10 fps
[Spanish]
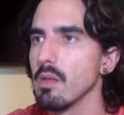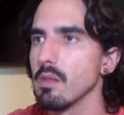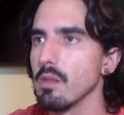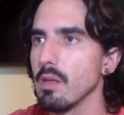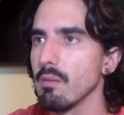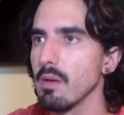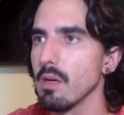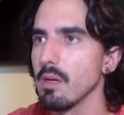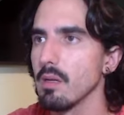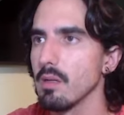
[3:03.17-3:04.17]

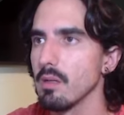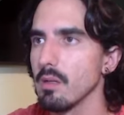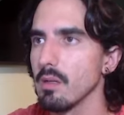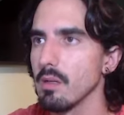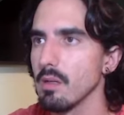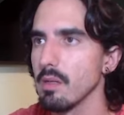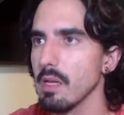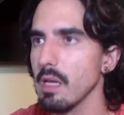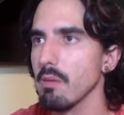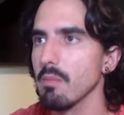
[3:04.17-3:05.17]
db
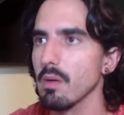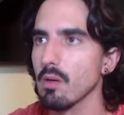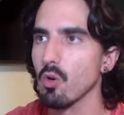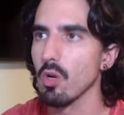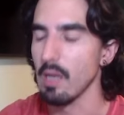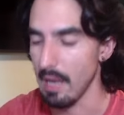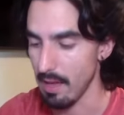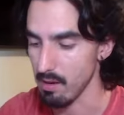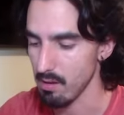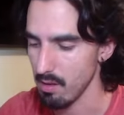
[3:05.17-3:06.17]
name con
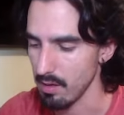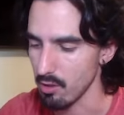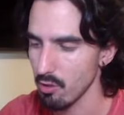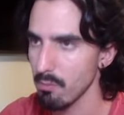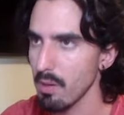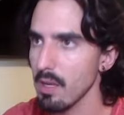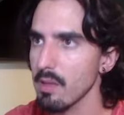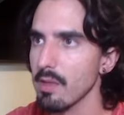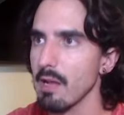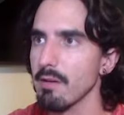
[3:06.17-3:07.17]
la, el nombre
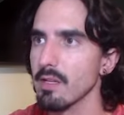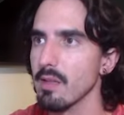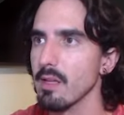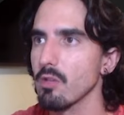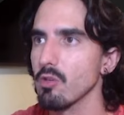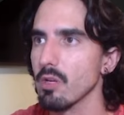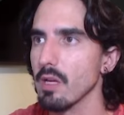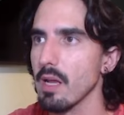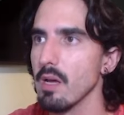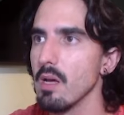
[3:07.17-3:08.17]
de la base de datos que
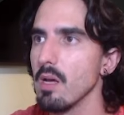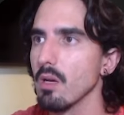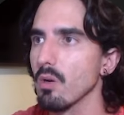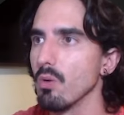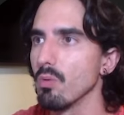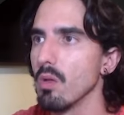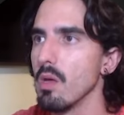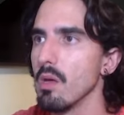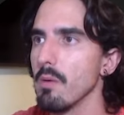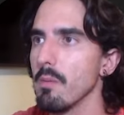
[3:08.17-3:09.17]
era code
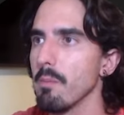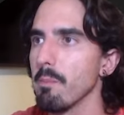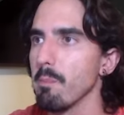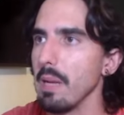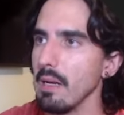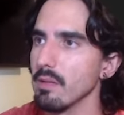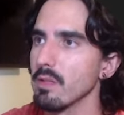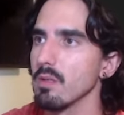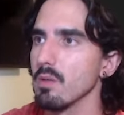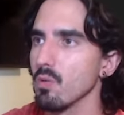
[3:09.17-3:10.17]

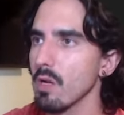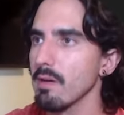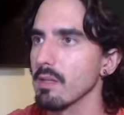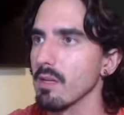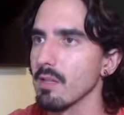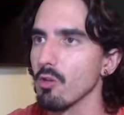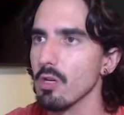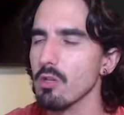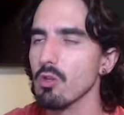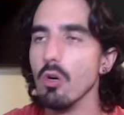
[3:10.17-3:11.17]
Una vez teniendo
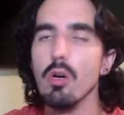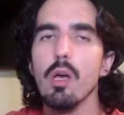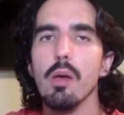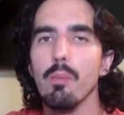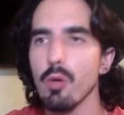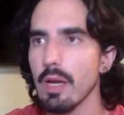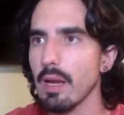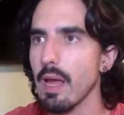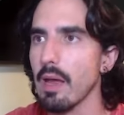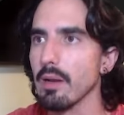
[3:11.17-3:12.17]
esto, voy a
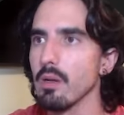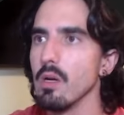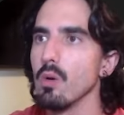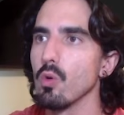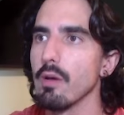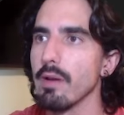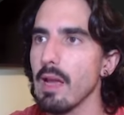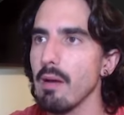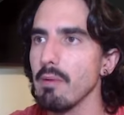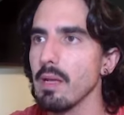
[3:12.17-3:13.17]
crear una
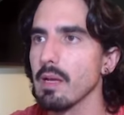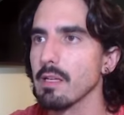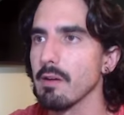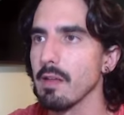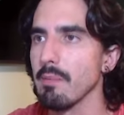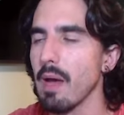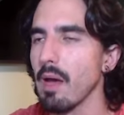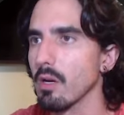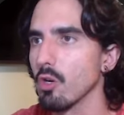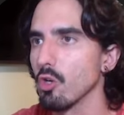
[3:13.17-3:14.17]
variable que se va a
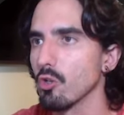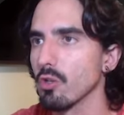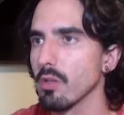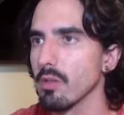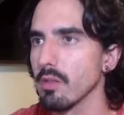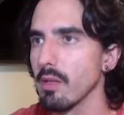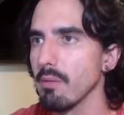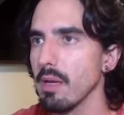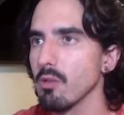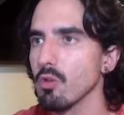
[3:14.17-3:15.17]
llamar
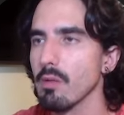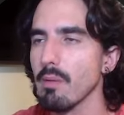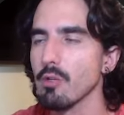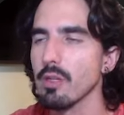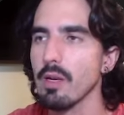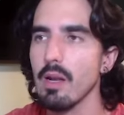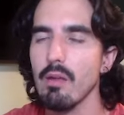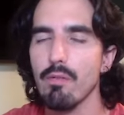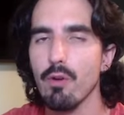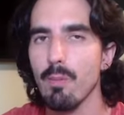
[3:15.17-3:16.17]
db donde vamos a tener la
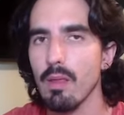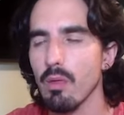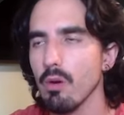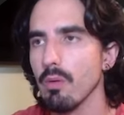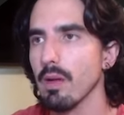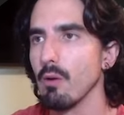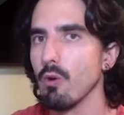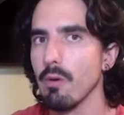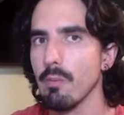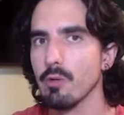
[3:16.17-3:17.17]
información que
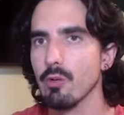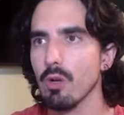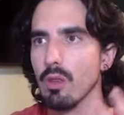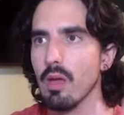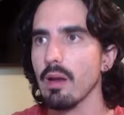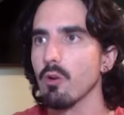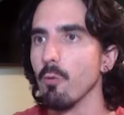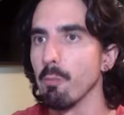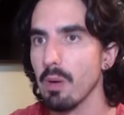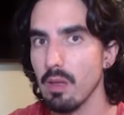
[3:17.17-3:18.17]
luego vamos a utilizar
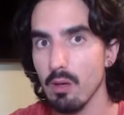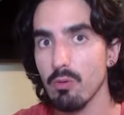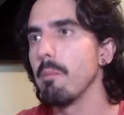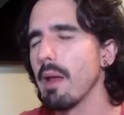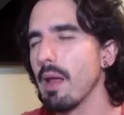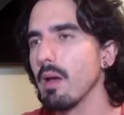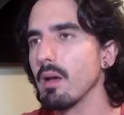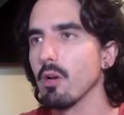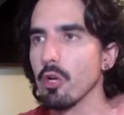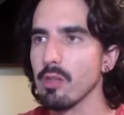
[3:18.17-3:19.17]
con PDO para
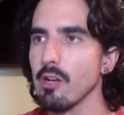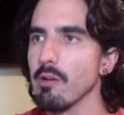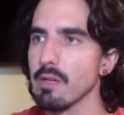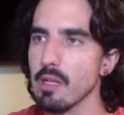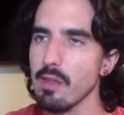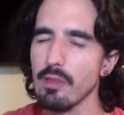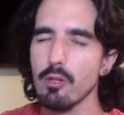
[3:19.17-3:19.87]
conectar a base de datos.